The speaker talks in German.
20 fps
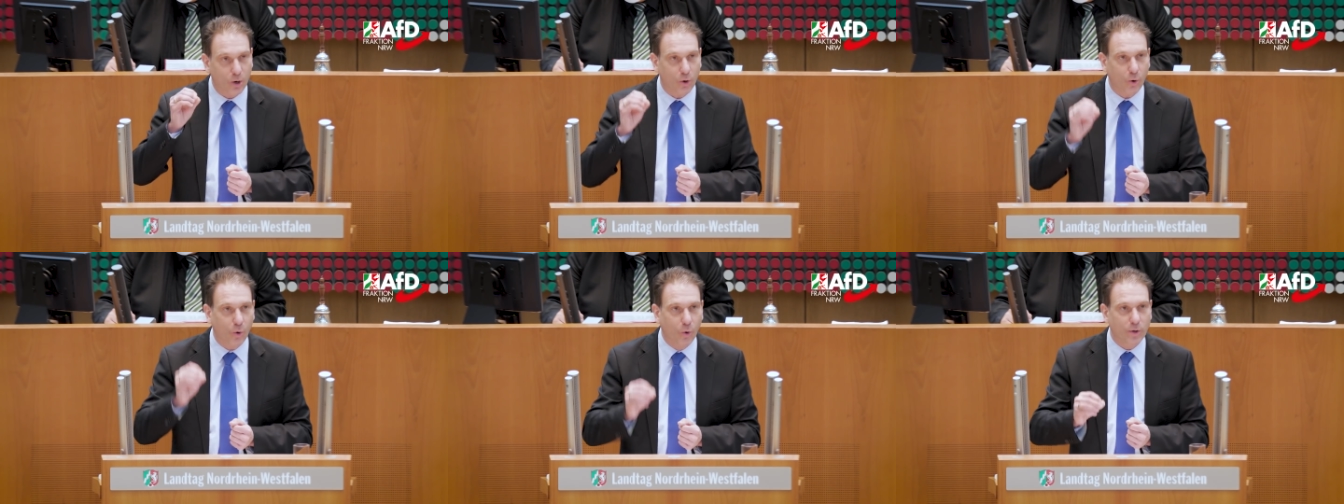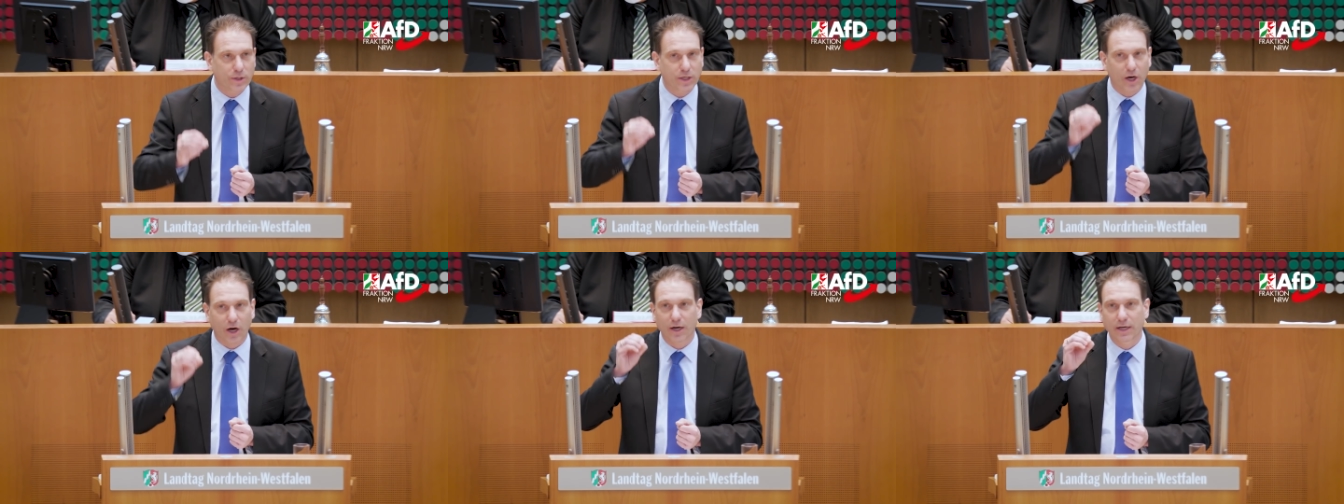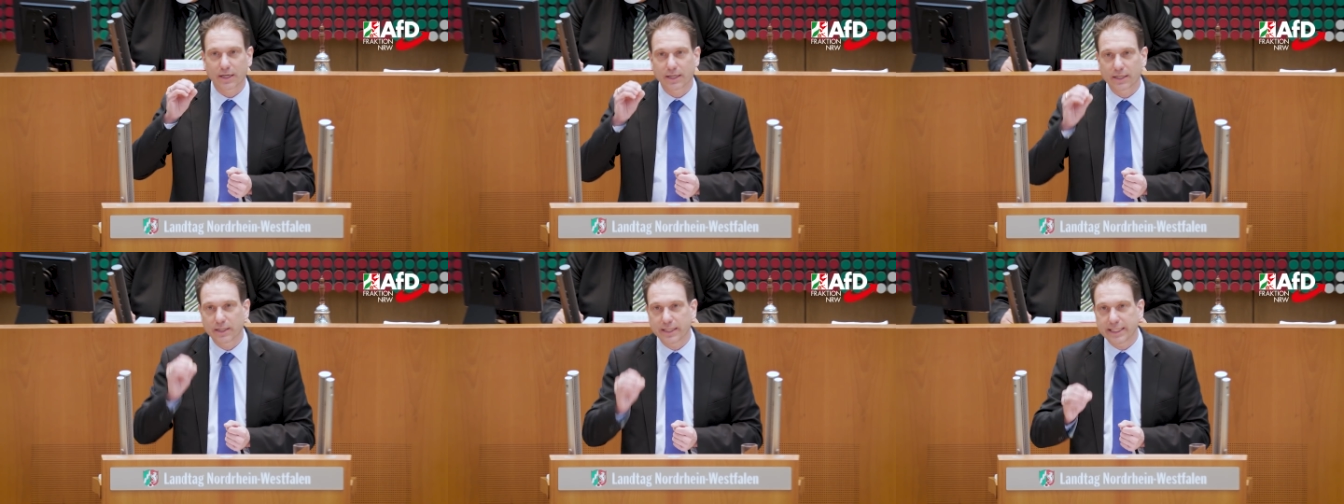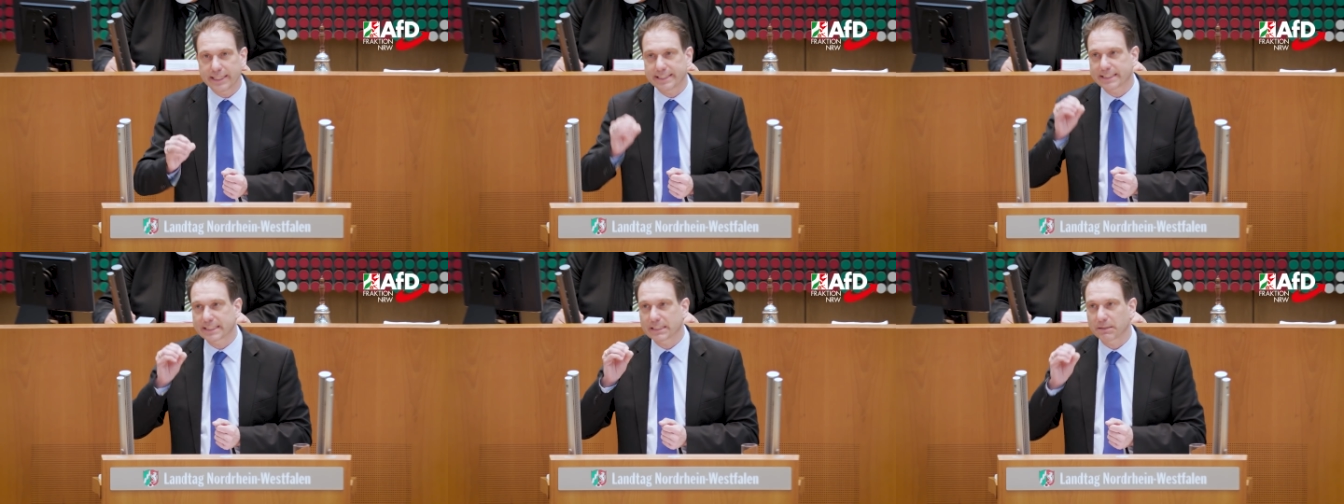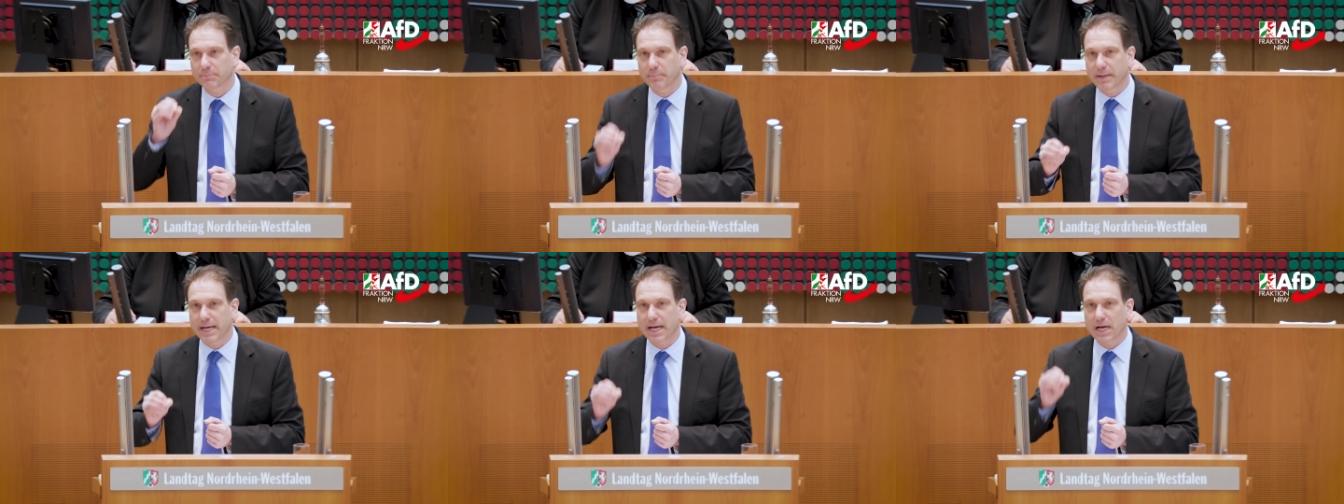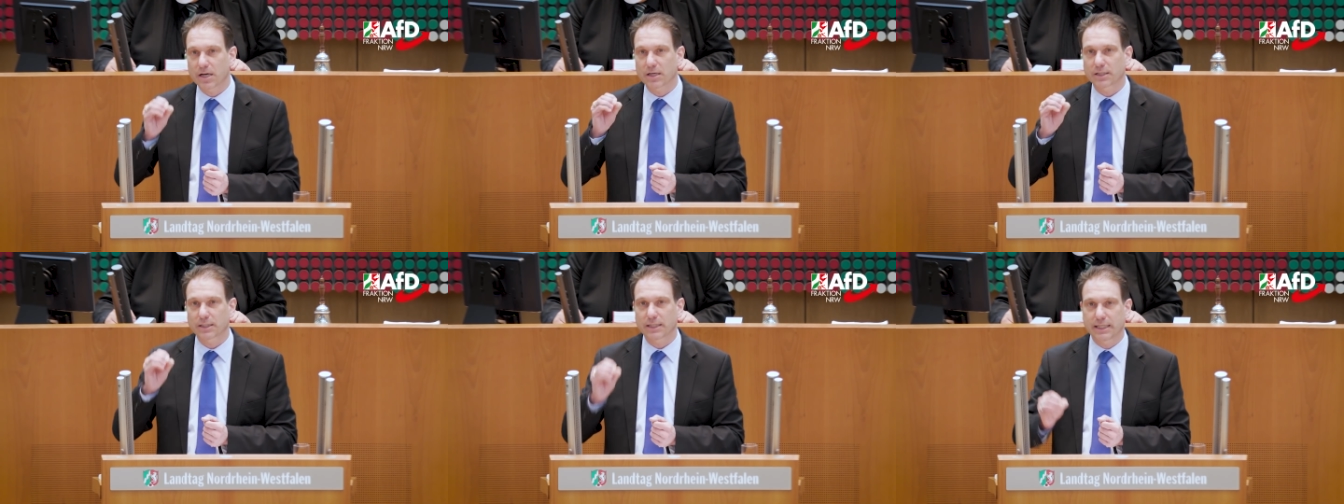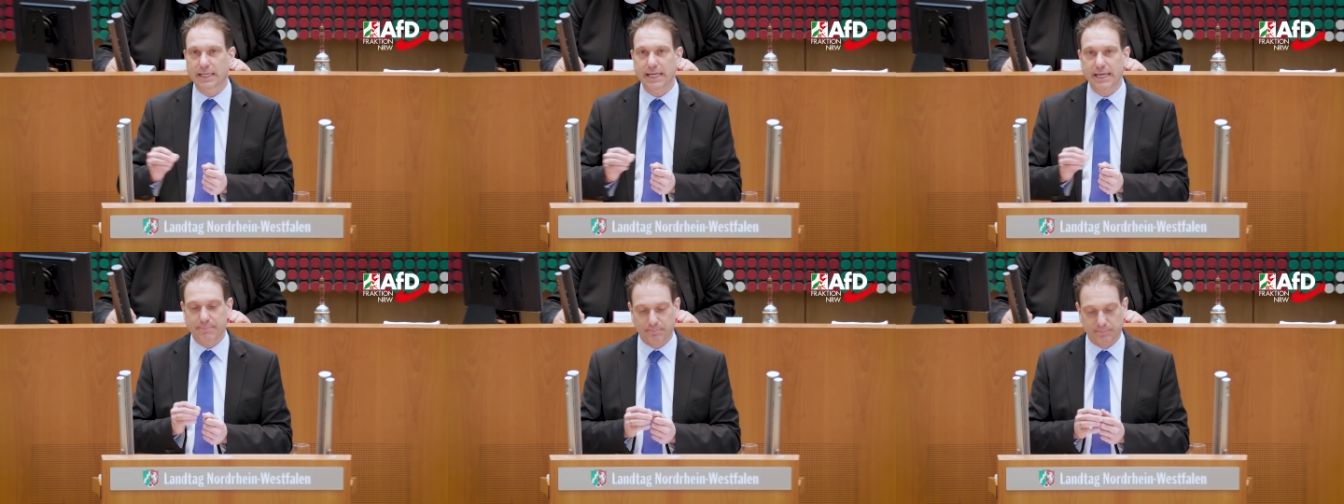oder nicht mehr
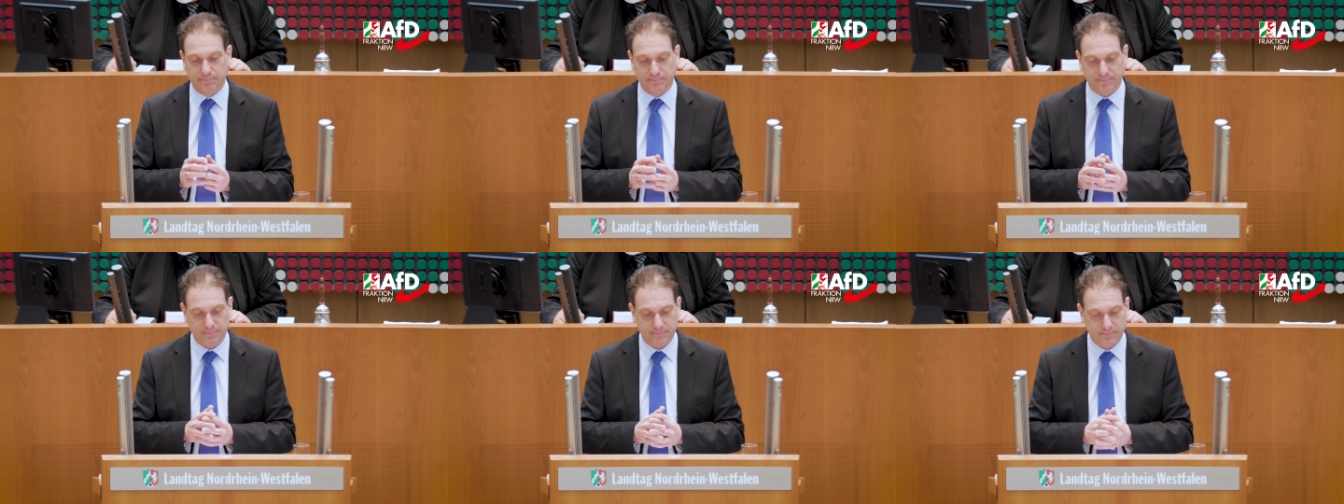gegeben.